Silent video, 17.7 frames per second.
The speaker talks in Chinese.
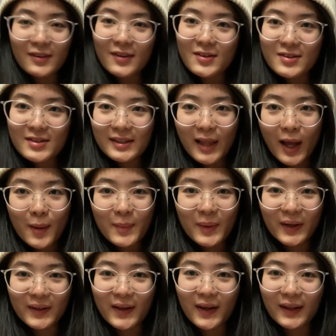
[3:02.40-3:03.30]
都是老
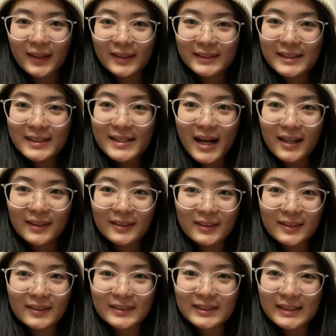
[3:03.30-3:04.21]
朋友了，经常
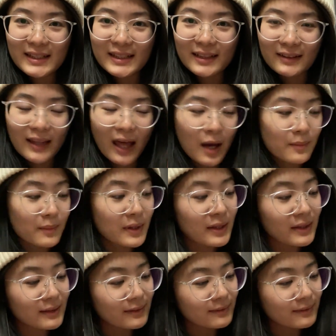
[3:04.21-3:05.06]
能够见到它们。